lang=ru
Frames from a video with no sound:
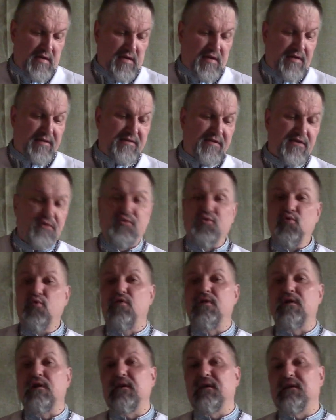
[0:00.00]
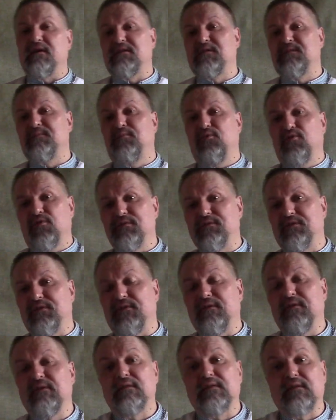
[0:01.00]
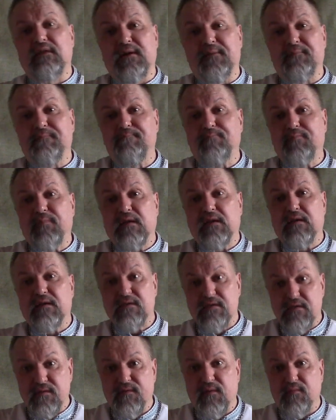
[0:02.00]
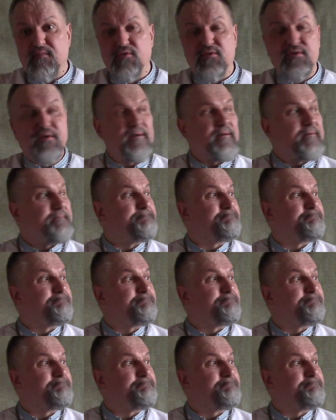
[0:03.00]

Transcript: где дух Господень, там свобода.